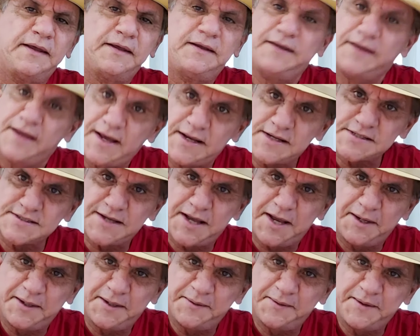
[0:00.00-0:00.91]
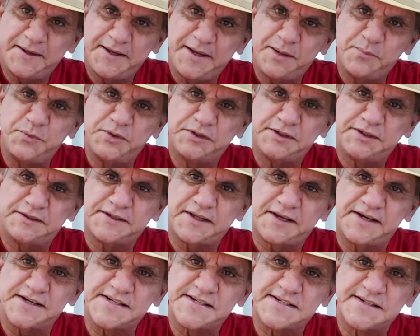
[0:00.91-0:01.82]
E essa é muito
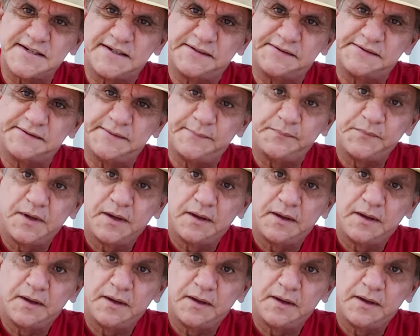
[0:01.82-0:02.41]
interessante.